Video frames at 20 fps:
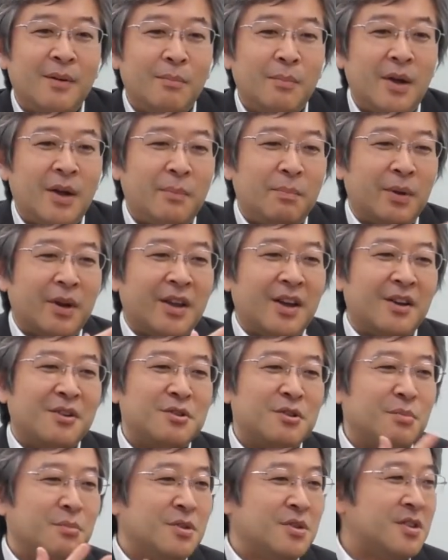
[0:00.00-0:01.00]
やっぱり役
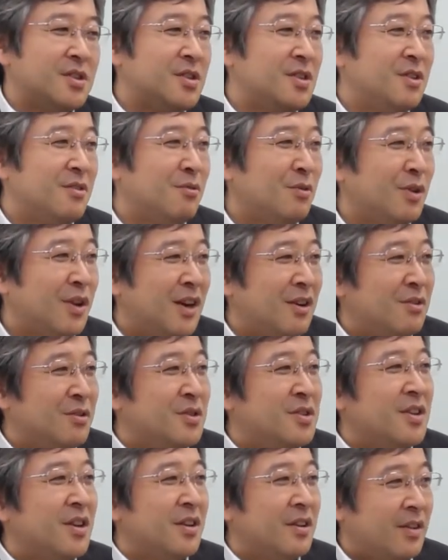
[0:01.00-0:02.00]
所も自信をなく
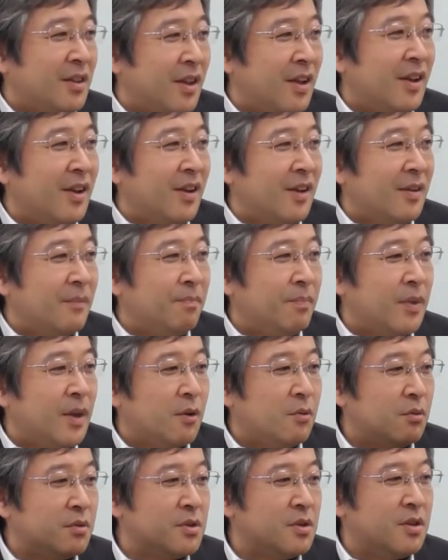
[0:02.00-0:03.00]
してきて、で、
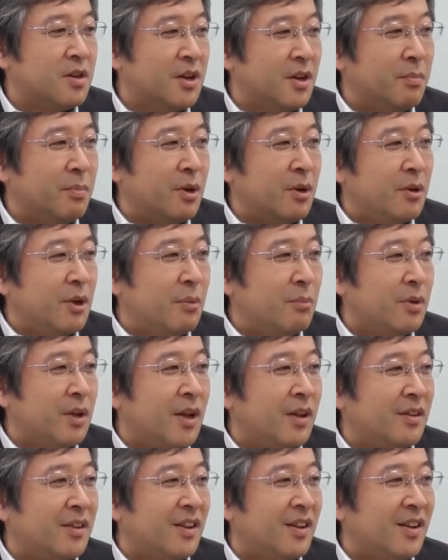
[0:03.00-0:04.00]
個人レベルでも
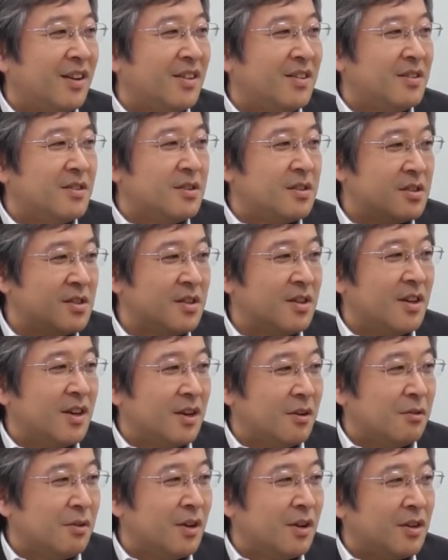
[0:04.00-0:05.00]
だんだん自信が
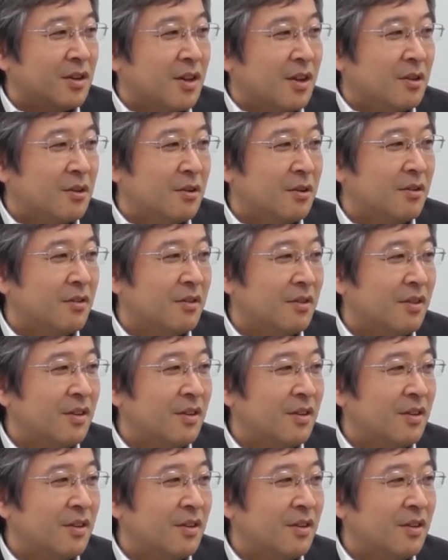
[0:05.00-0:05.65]
なくなったってい